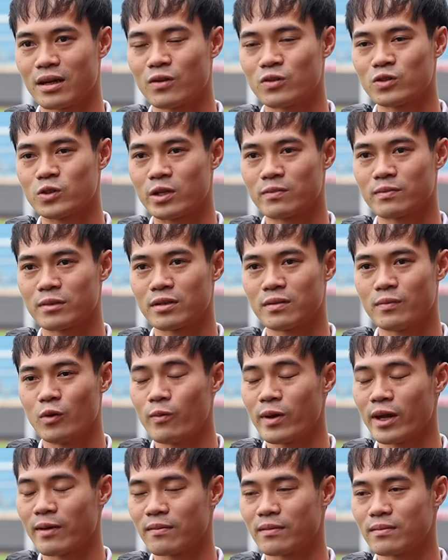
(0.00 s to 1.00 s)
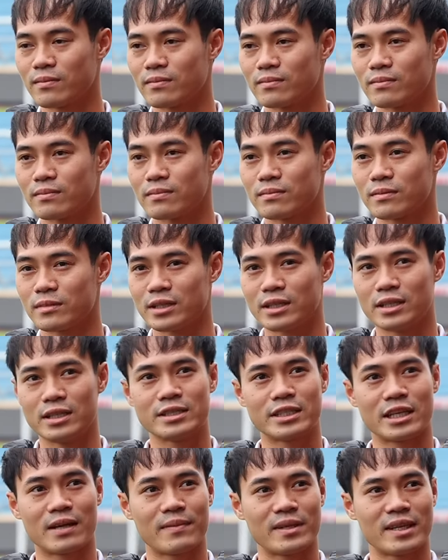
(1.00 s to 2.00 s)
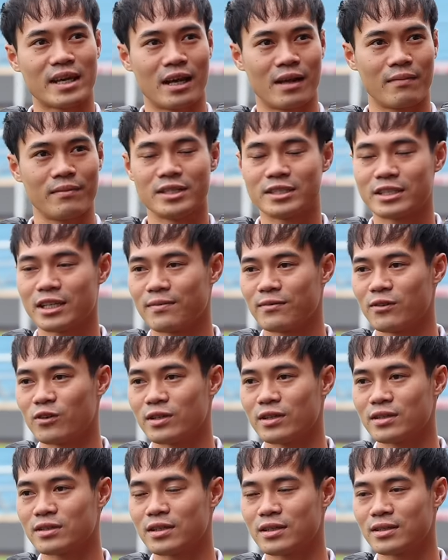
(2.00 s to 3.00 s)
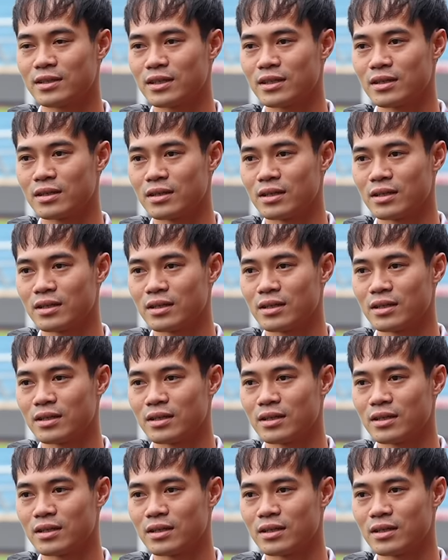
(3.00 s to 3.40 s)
câu chuyện mà như bố mẹ em cũng đi xem ở nhà em đi xem ngồi trên sân ấy.